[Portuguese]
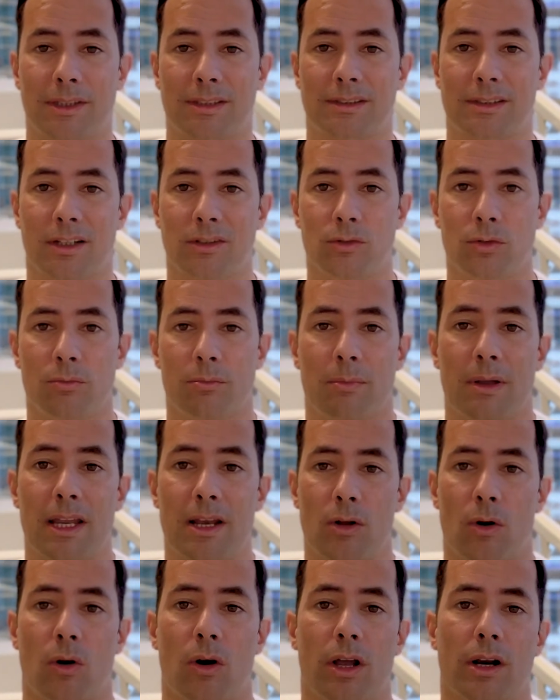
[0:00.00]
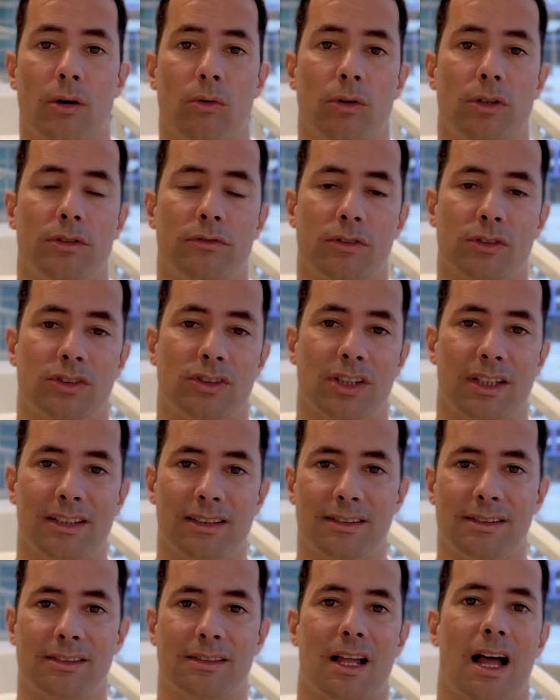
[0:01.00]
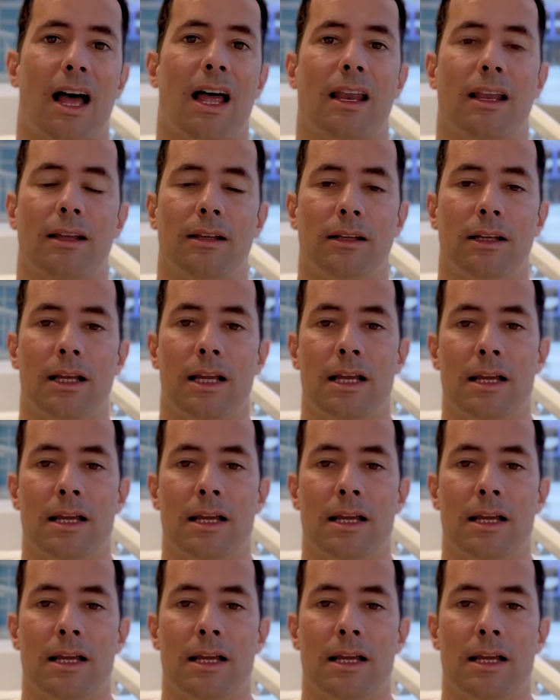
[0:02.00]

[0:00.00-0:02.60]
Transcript: sendo menor quando você instala.